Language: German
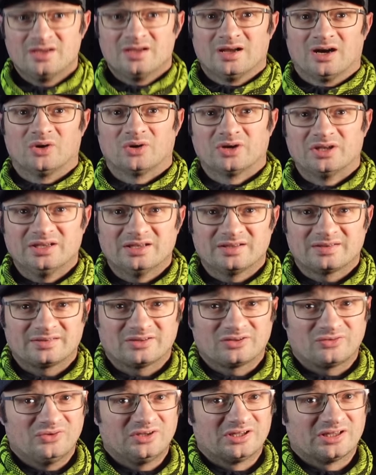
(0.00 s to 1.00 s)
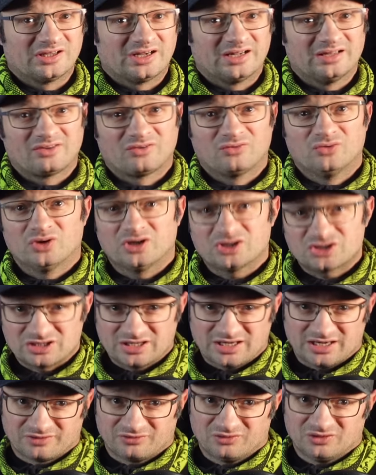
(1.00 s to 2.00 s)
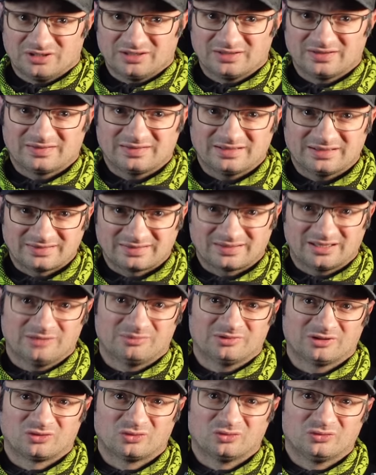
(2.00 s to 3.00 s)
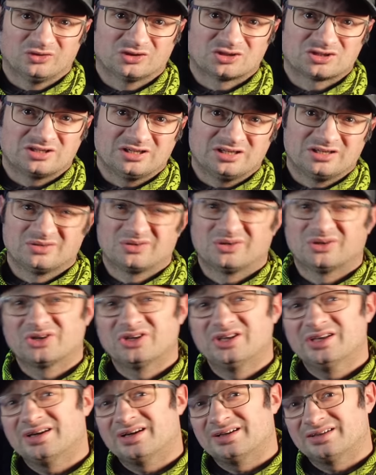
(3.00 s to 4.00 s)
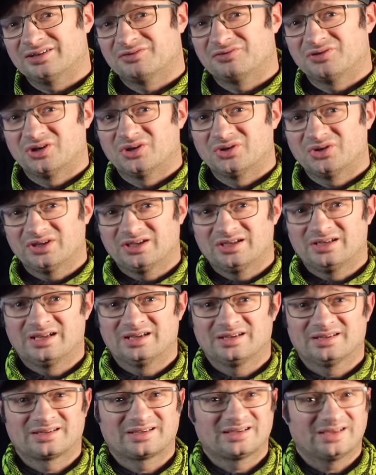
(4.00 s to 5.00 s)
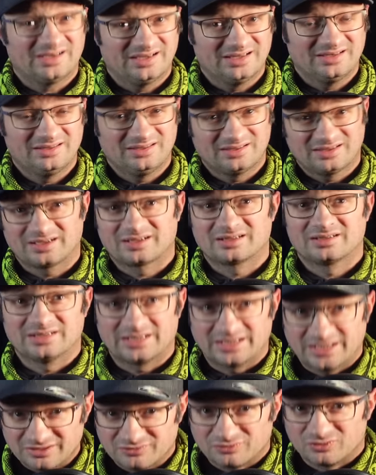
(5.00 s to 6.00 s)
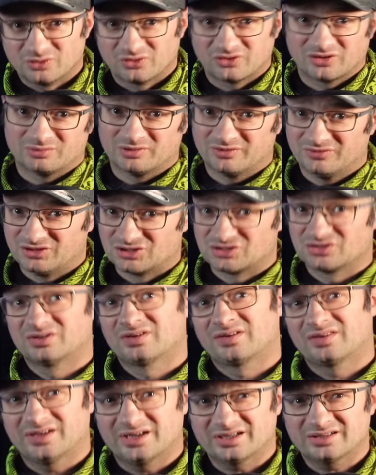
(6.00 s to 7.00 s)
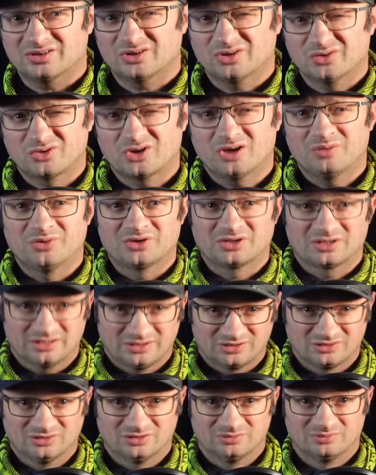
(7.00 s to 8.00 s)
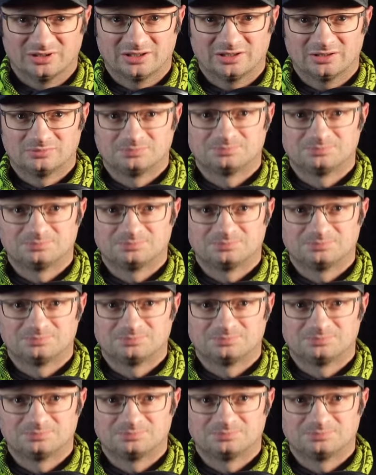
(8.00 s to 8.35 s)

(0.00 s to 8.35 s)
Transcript: Auch hier ist das wieder als Vorschlag für den Gesetzgeber zu verstehen und auch hier hat der VDE leider keinen direkten Einfluss, aber wie schon gesagt, darauf komme ich gleich nochmal.